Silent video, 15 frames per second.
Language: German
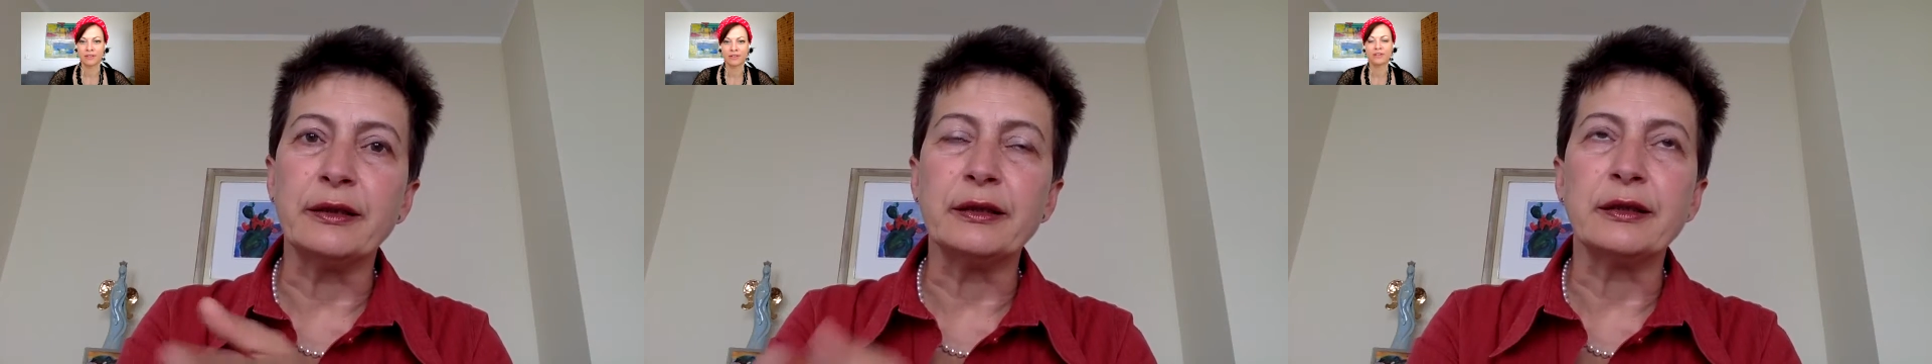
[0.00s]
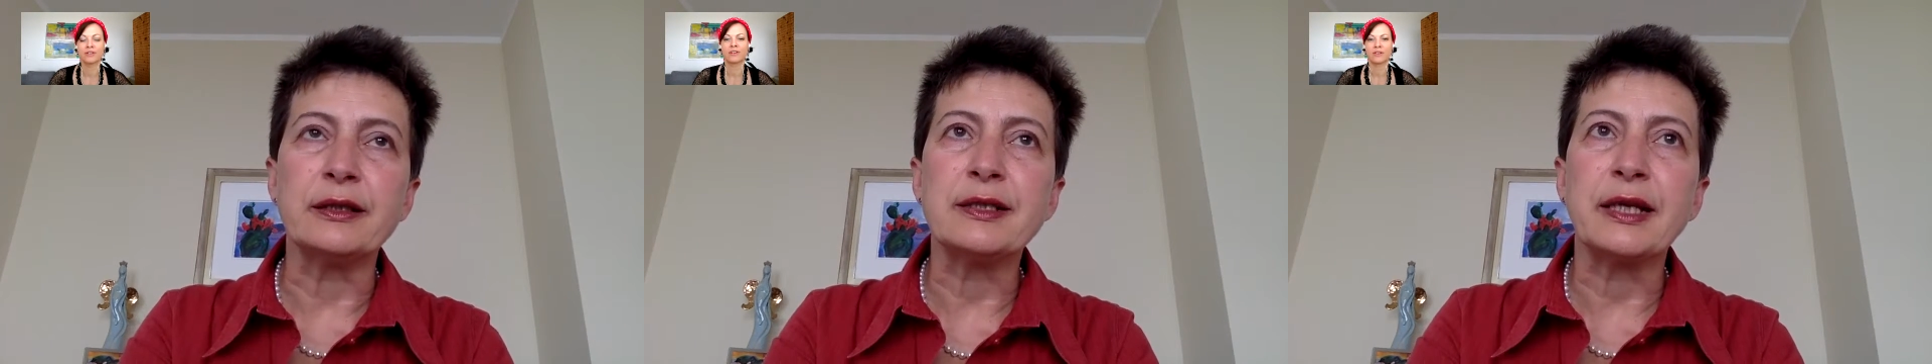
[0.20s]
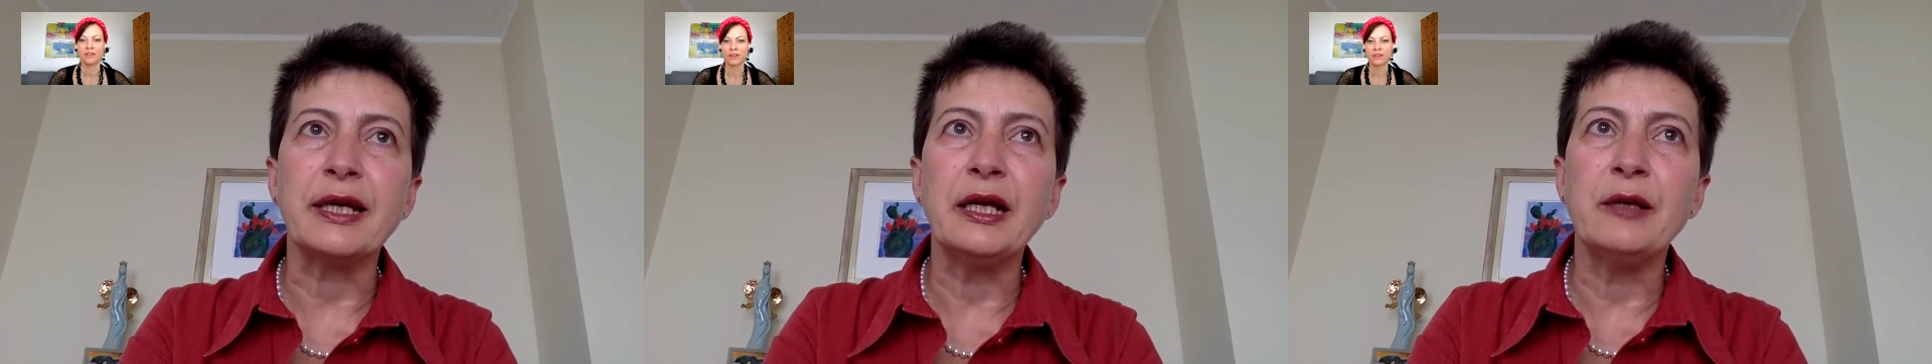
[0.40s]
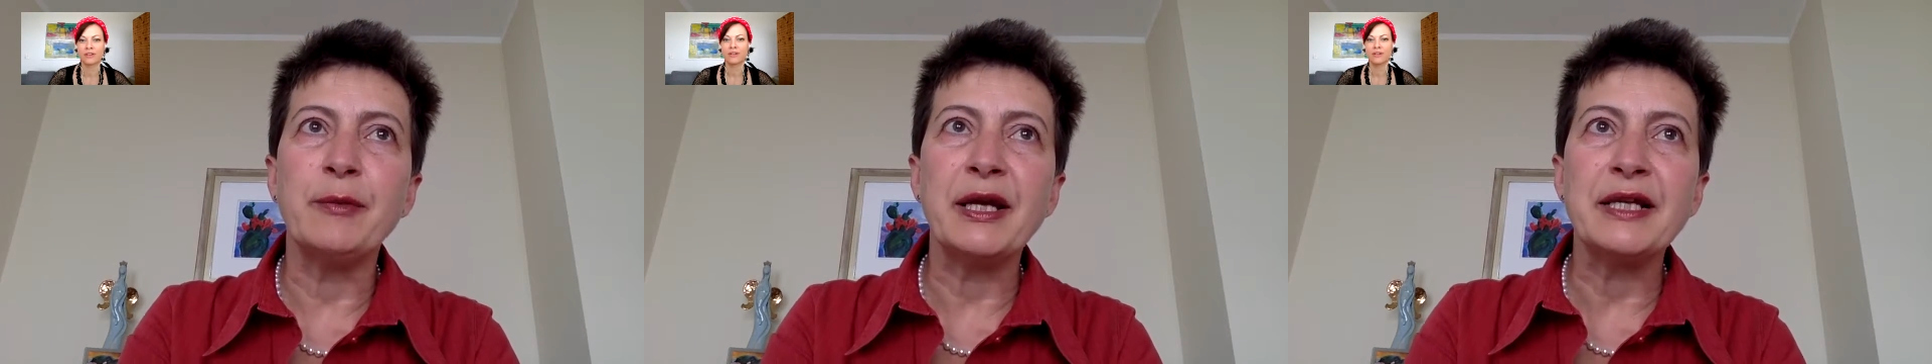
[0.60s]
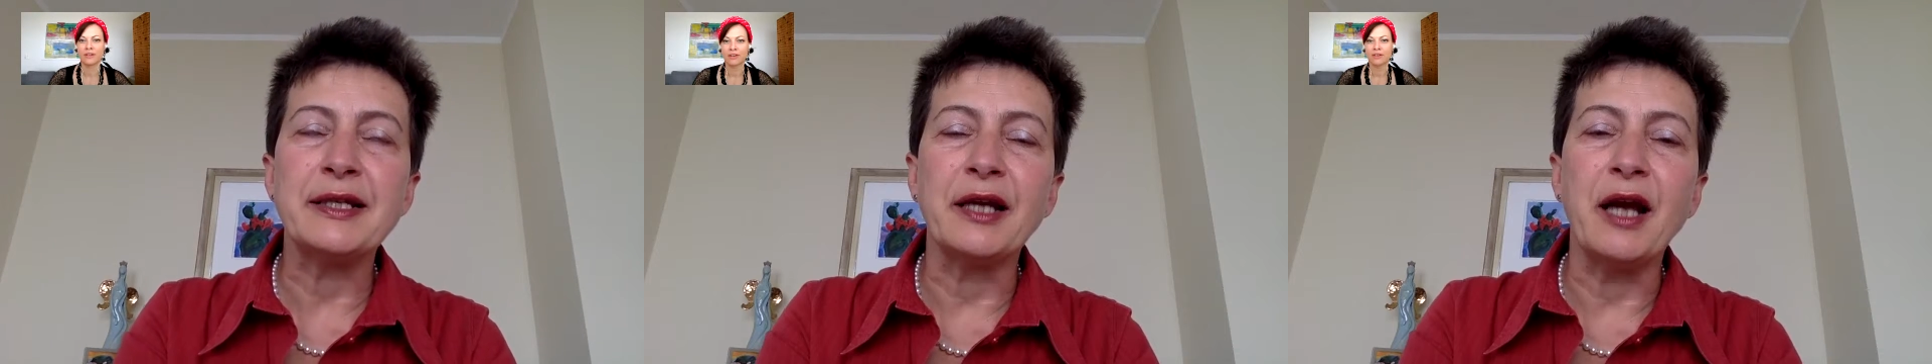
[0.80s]
äh, das
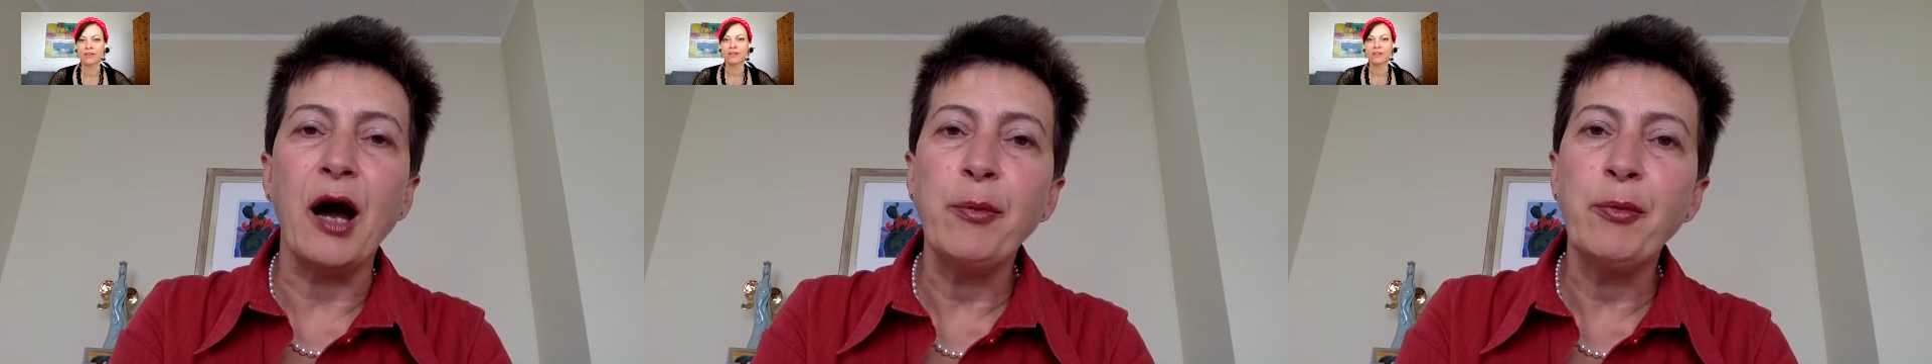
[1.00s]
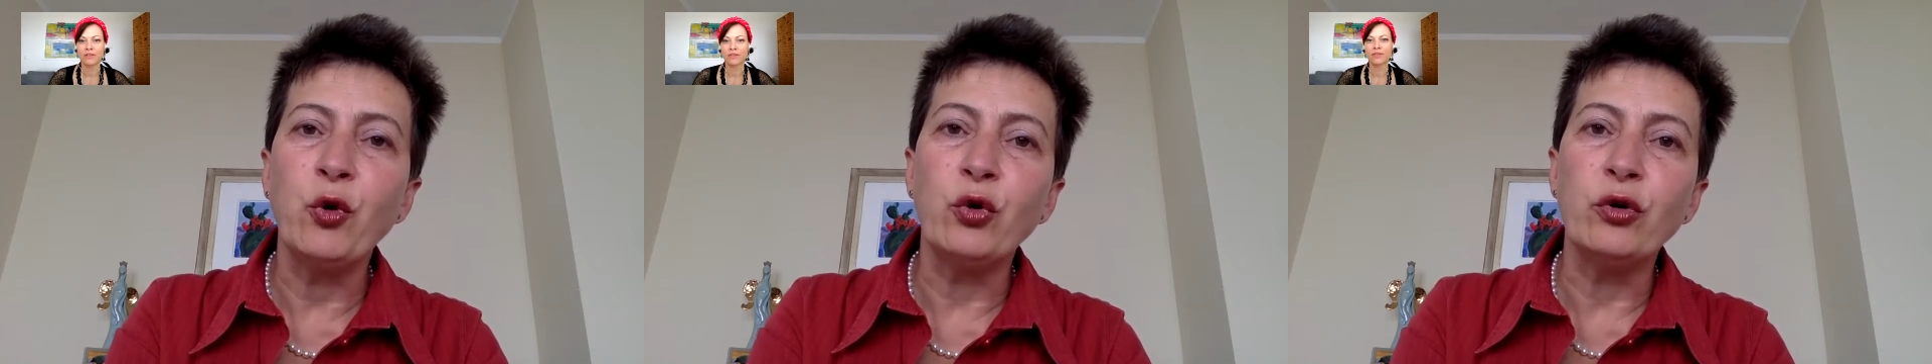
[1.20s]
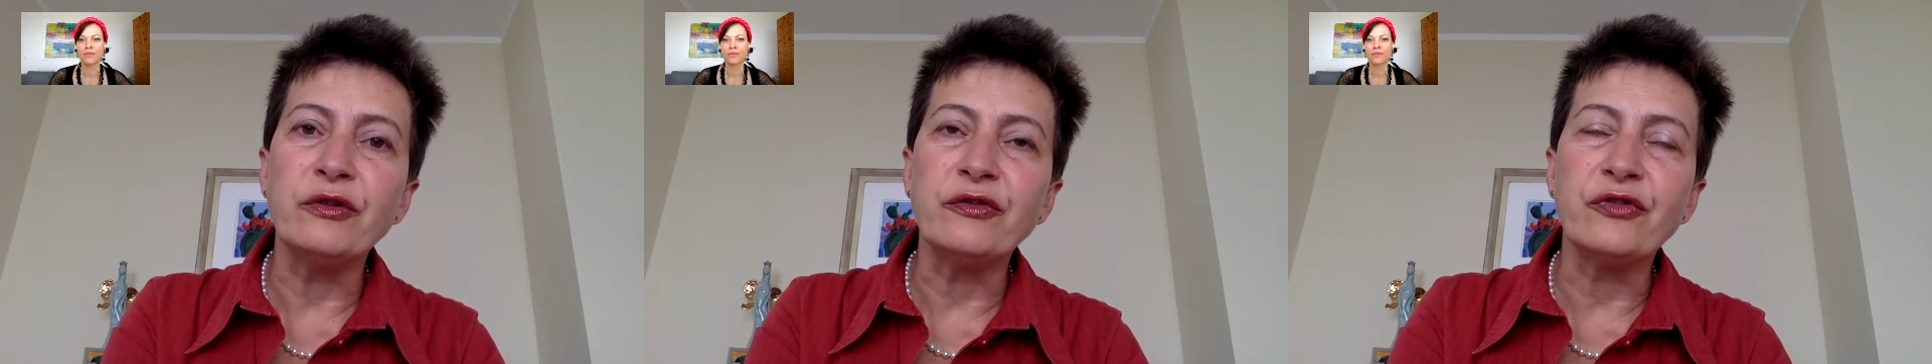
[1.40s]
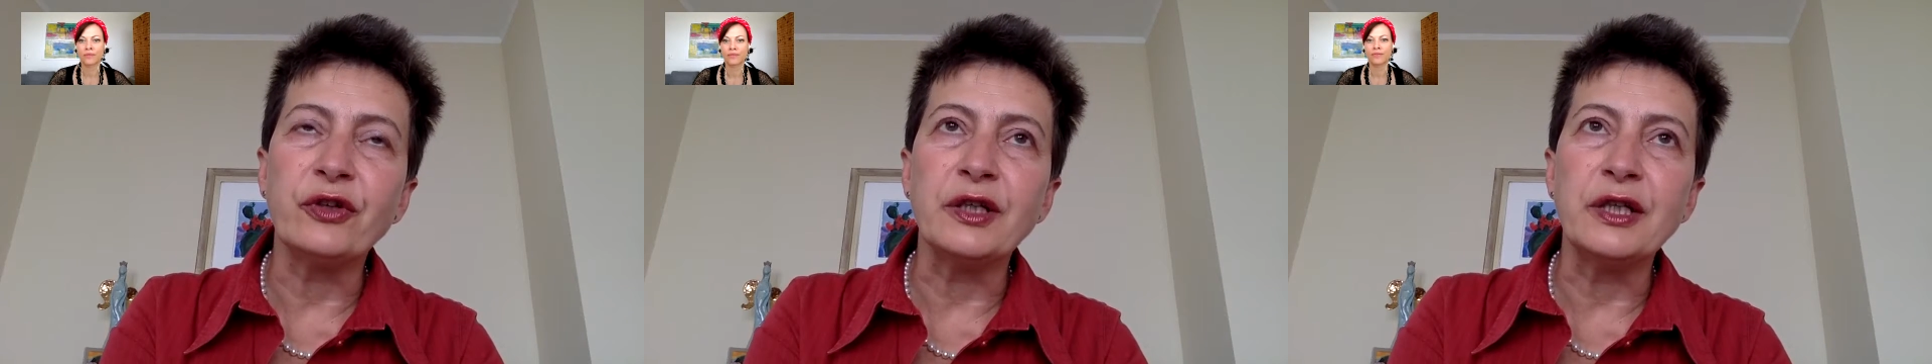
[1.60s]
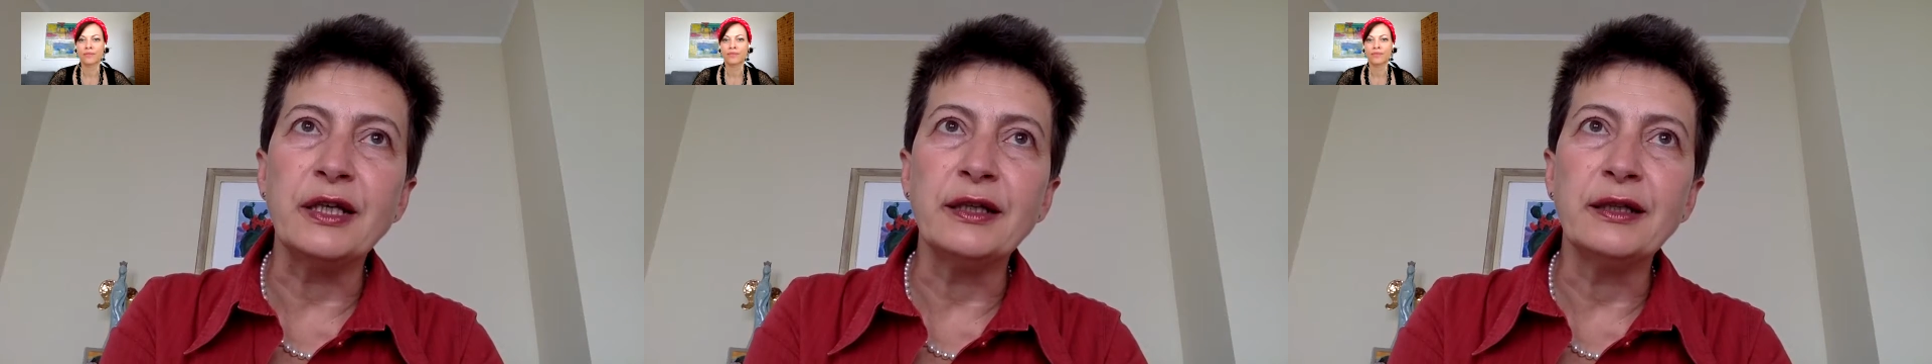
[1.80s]
regelmäßige Abholen von
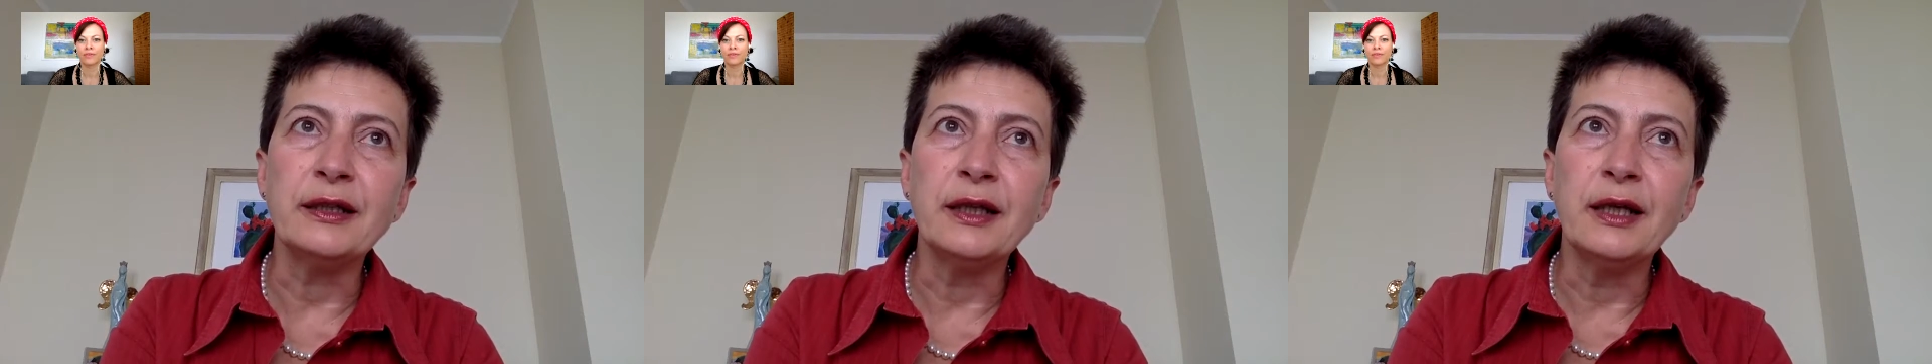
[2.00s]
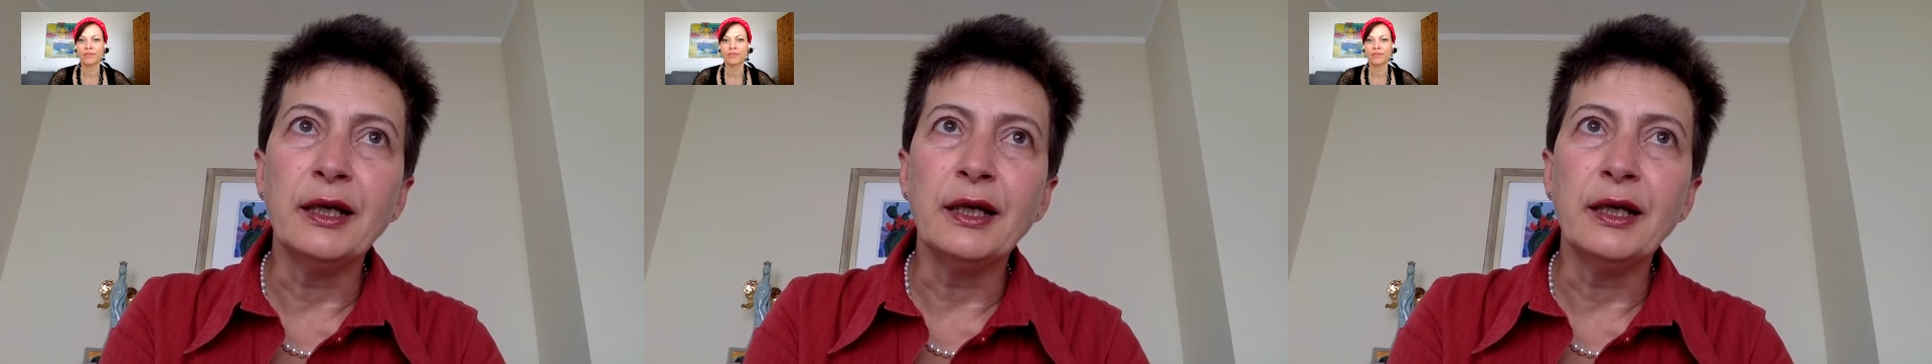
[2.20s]
dir